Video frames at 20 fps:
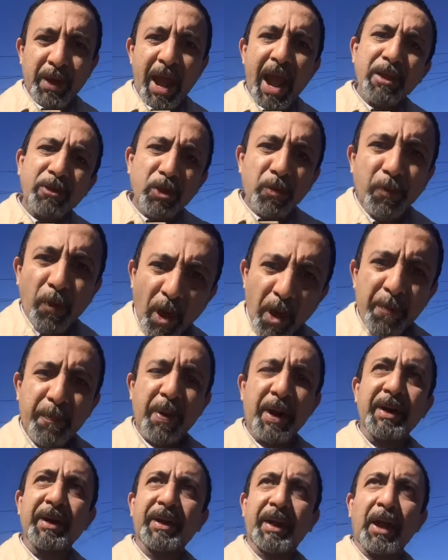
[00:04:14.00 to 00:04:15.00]
এত ভয়
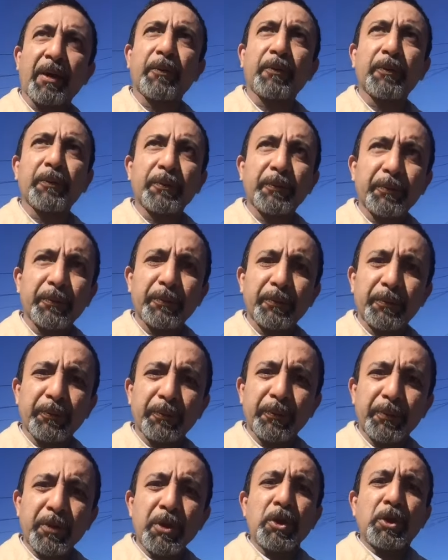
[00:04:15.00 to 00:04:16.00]
পান কেন
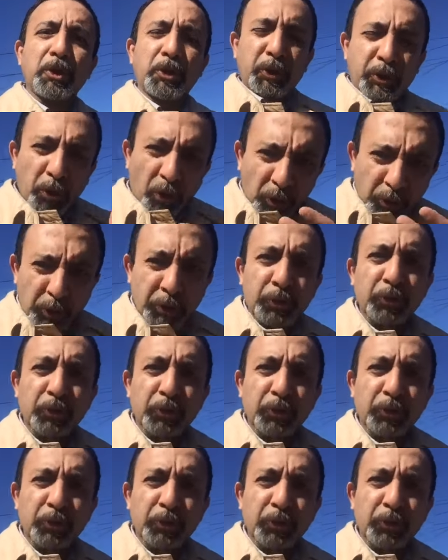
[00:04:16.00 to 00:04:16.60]
সৎ